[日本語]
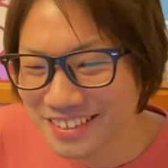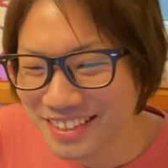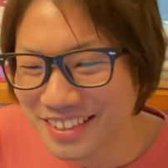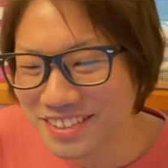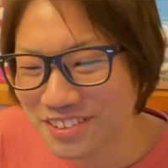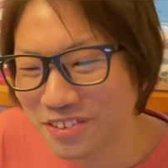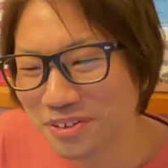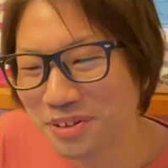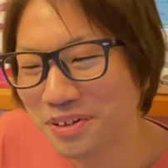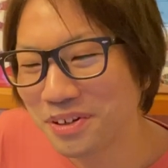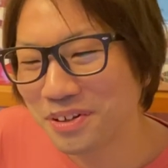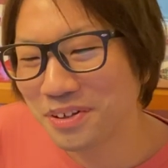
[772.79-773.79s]
だけど
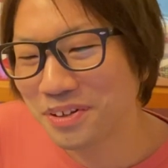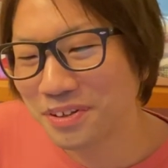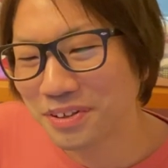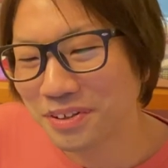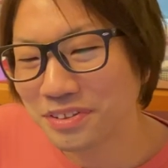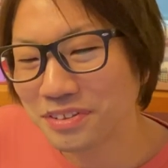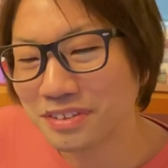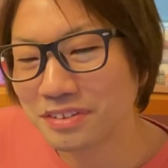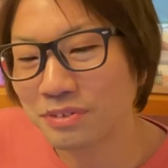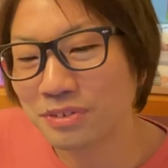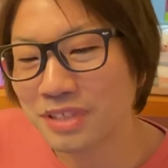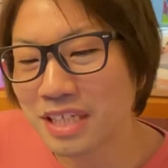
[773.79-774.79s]

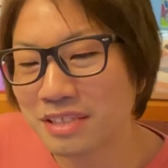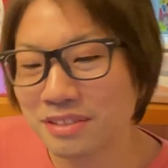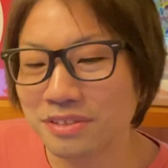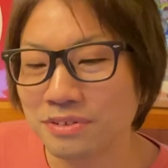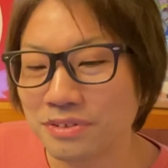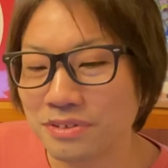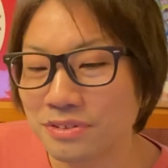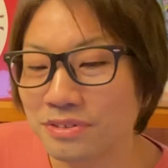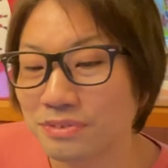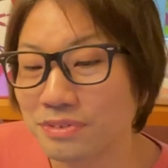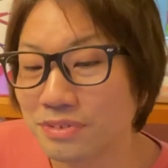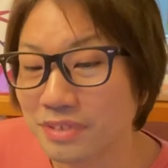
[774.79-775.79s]
この NEXTU
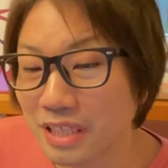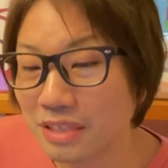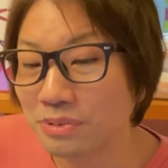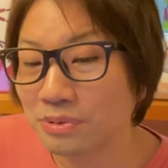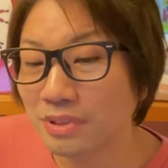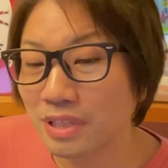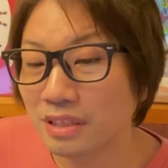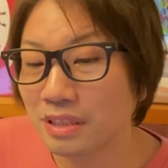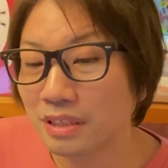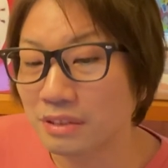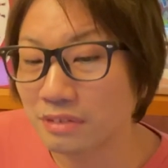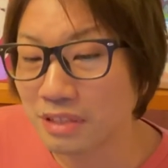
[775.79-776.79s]
の頃ね、どうだった
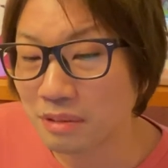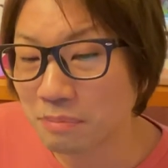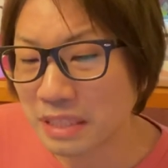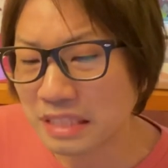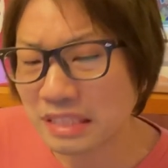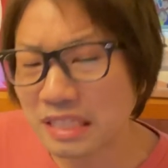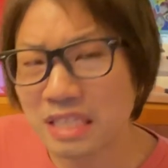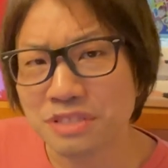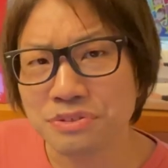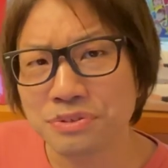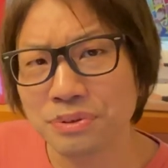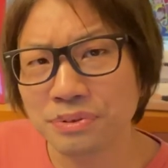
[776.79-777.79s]
かって言ったら、やっぱ
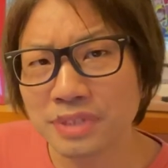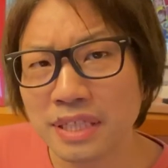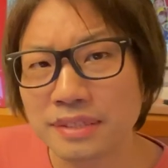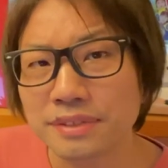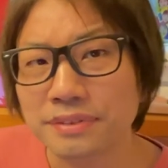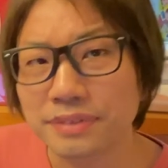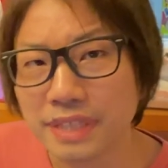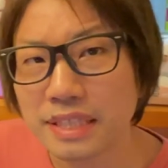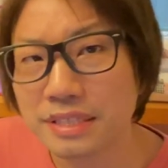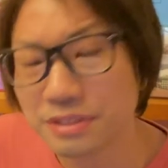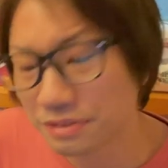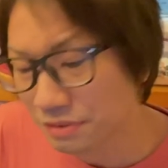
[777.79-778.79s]
2016年ですよね。
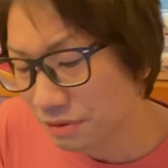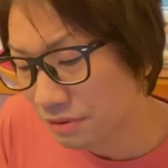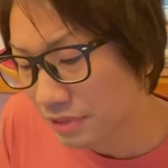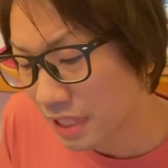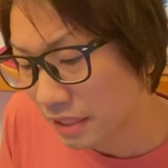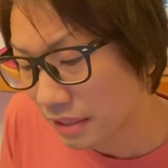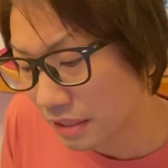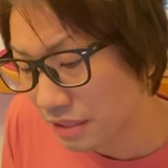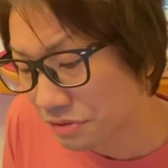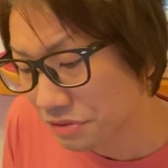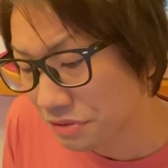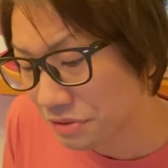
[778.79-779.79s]
16年ってジュース